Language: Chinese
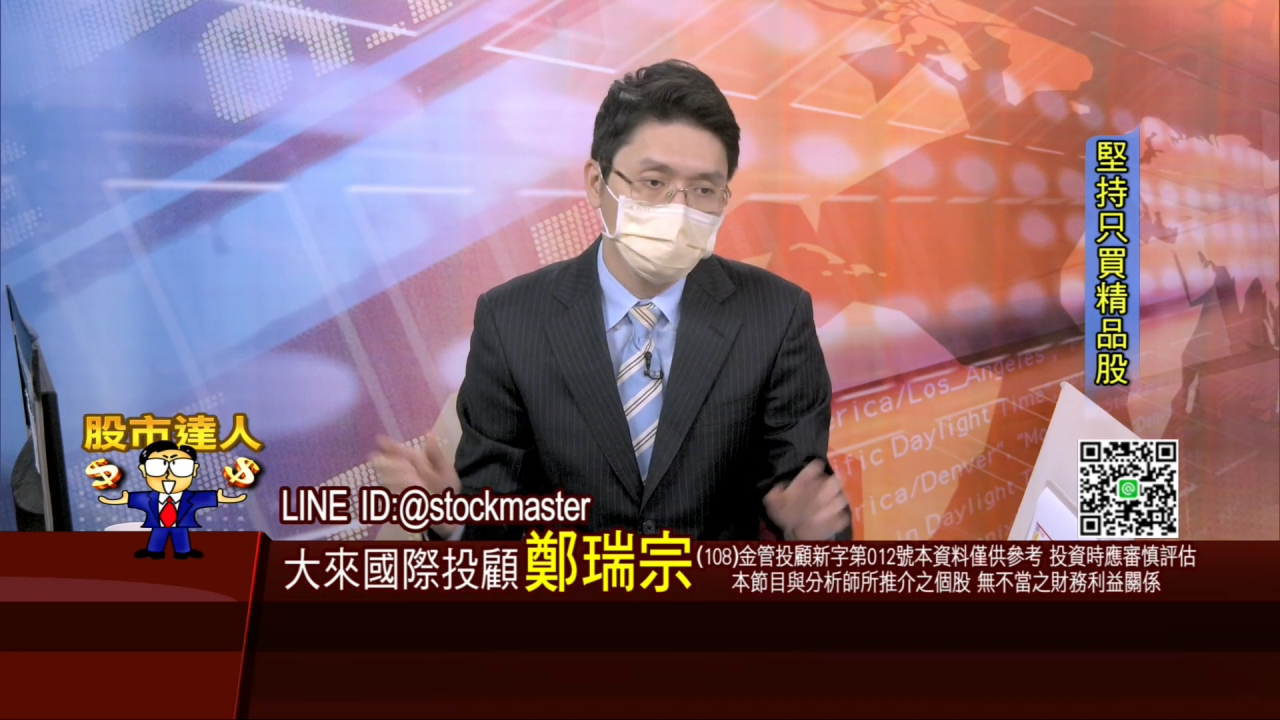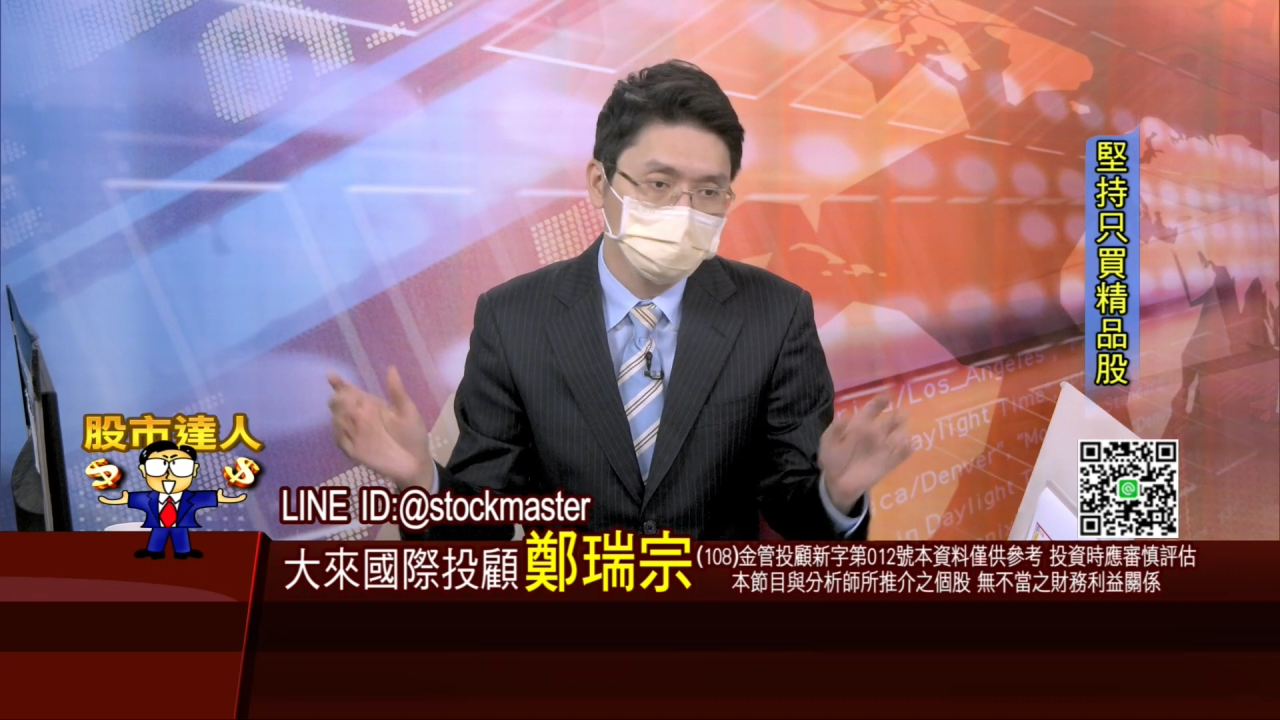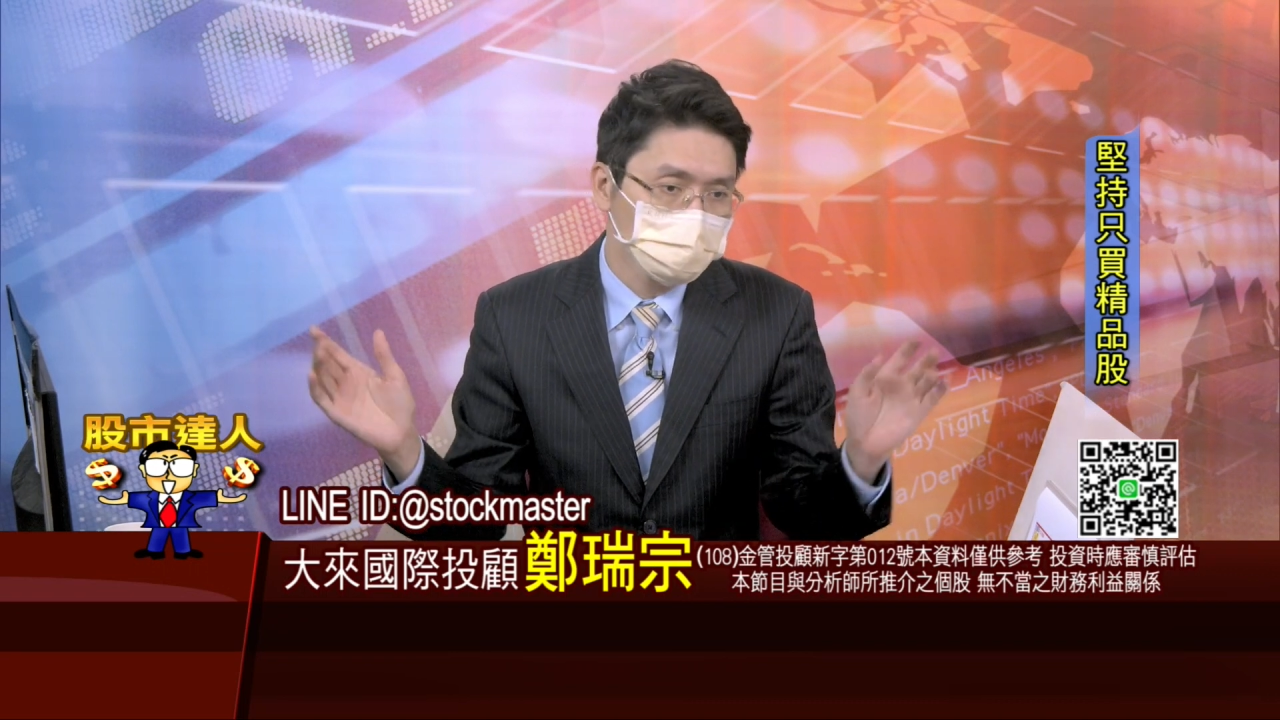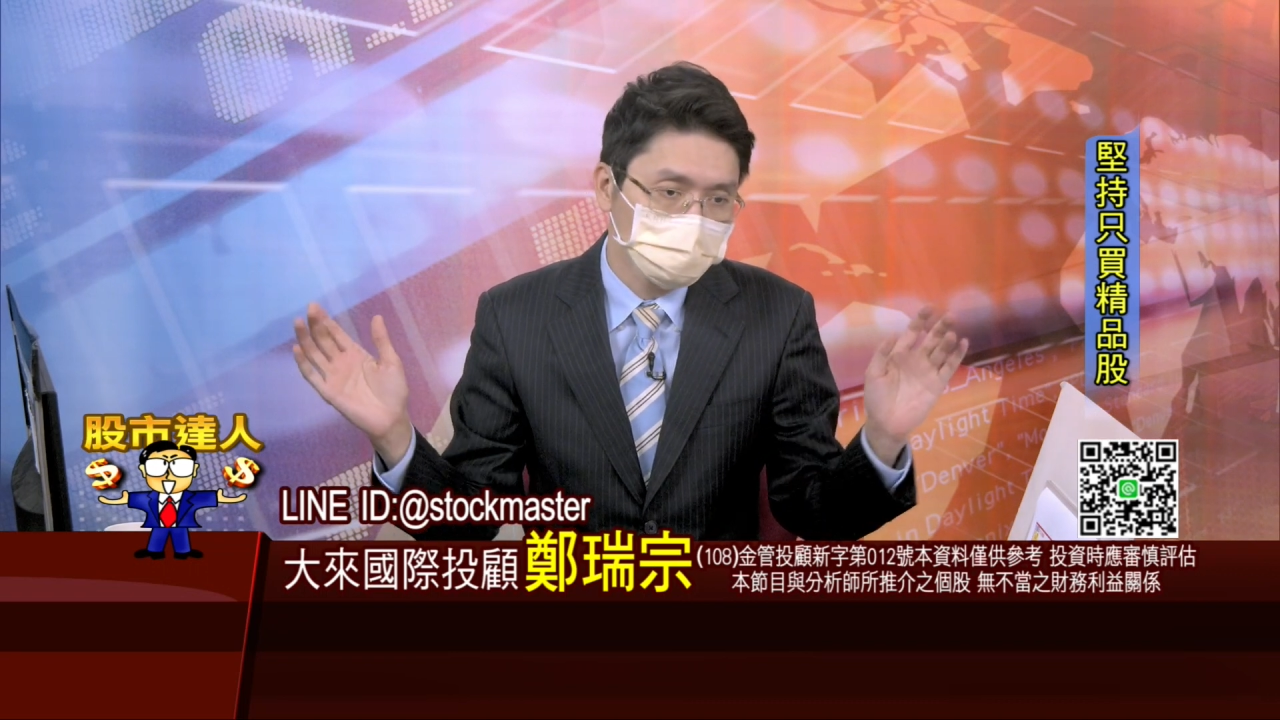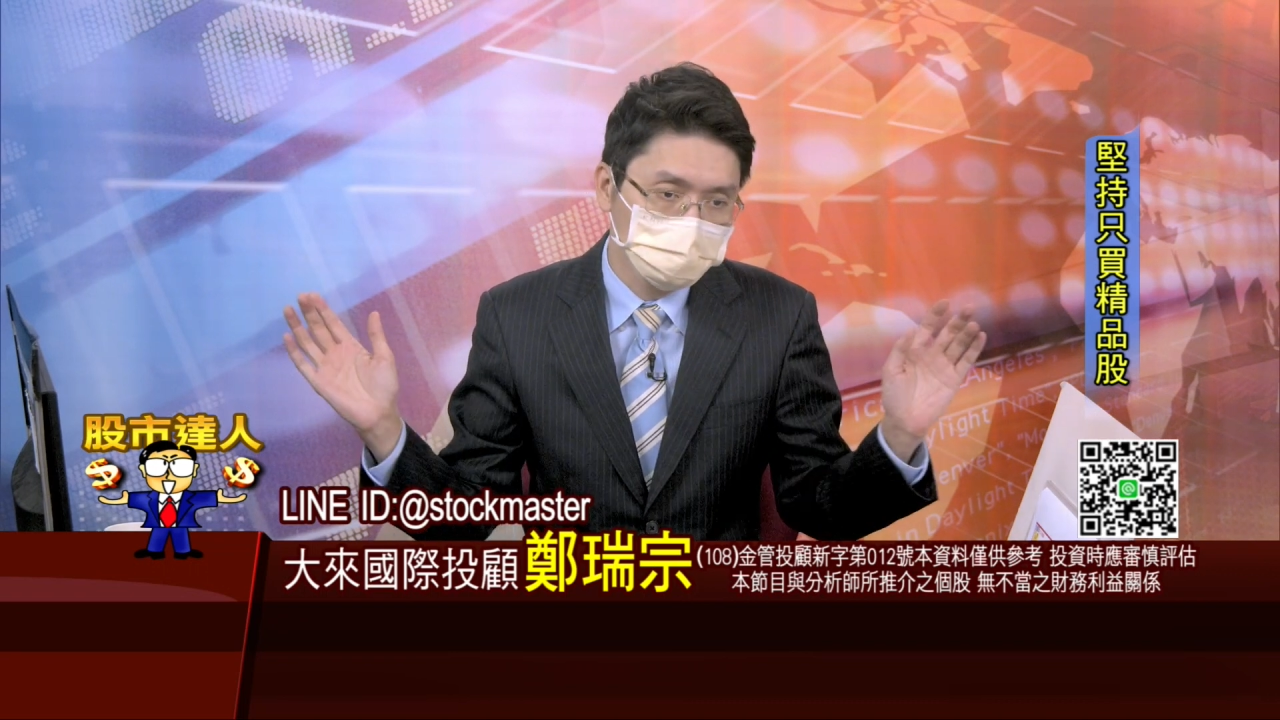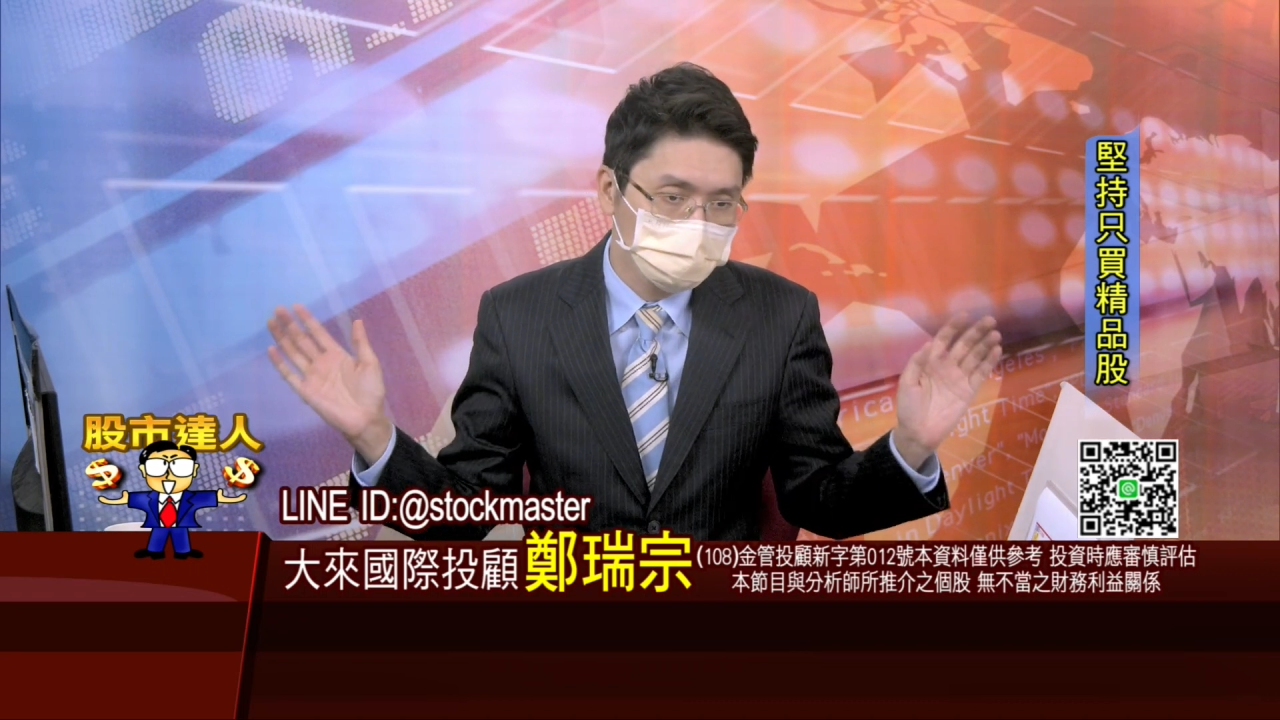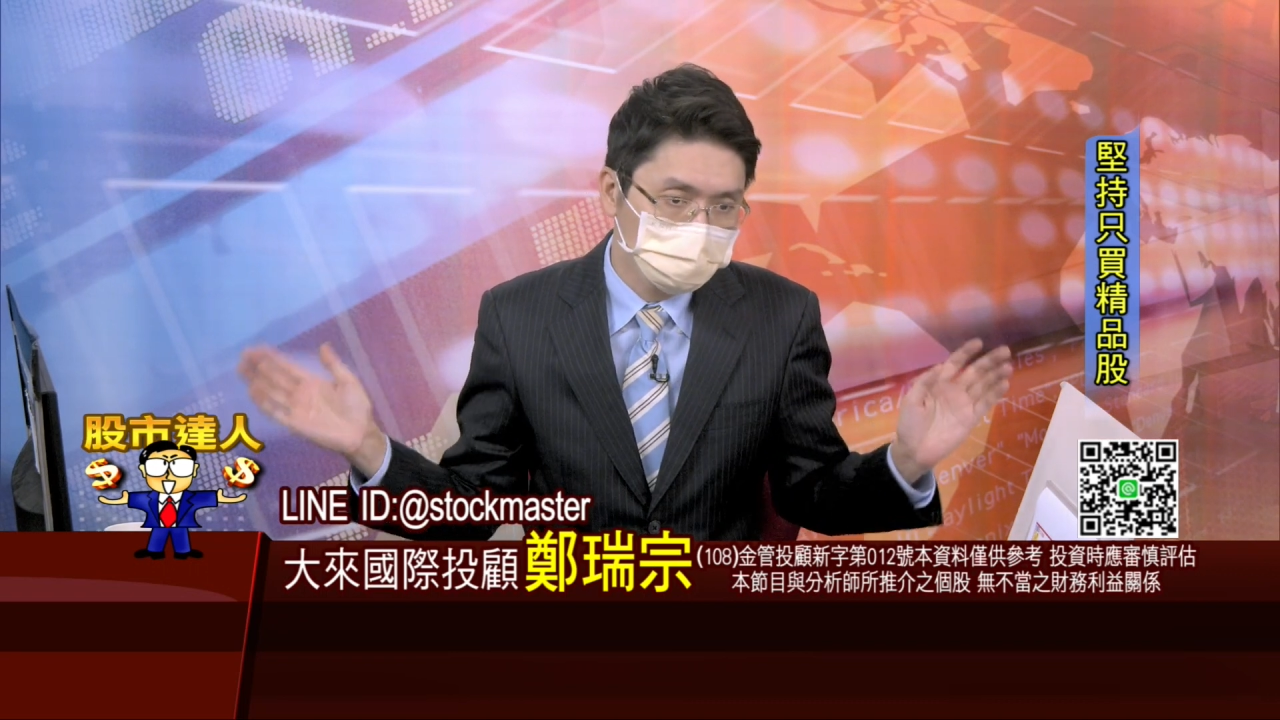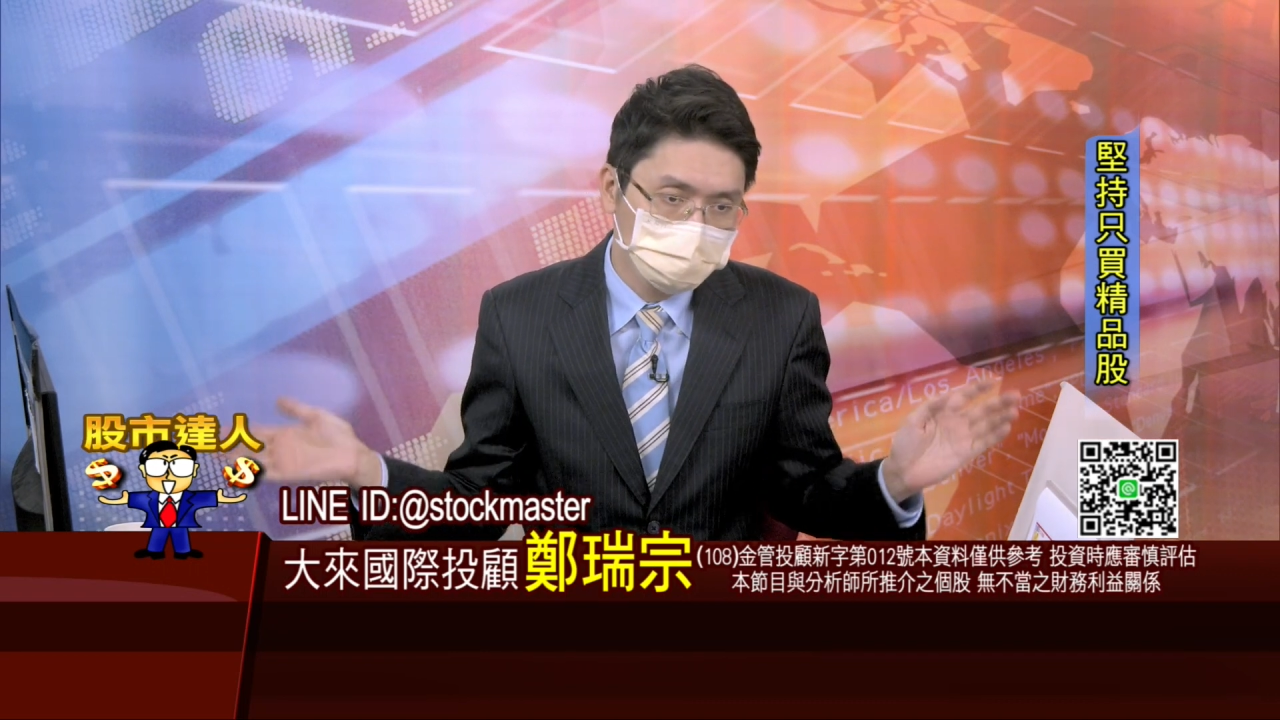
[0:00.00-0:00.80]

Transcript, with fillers: 后年